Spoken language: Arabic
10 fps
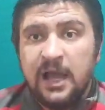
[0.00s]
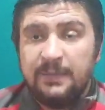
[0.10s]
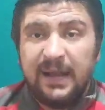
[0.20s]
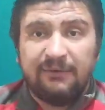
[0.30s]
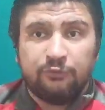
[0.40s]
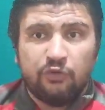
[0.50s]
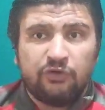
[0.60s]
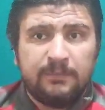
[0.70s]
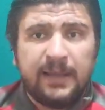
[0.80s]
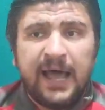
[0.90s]
اللي بيلعب في
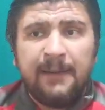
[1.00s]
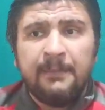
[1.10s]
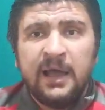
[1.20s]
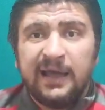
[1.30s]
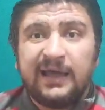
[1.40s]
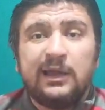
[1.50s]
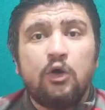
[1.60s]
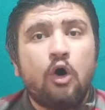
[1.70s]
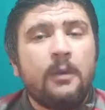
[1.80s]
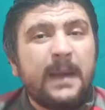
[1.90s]
نص الملعب غير ان
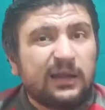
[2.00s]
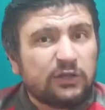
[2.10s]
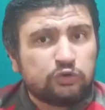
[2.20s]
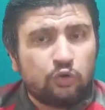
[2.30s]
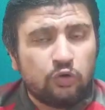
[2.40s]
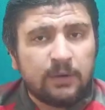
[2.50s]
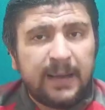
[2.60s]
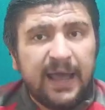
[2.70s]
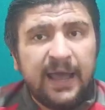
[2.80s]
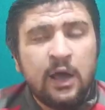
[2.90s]
هو ما يغلطش الكوره
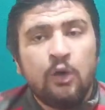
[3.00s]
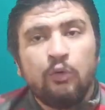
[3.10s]
معاه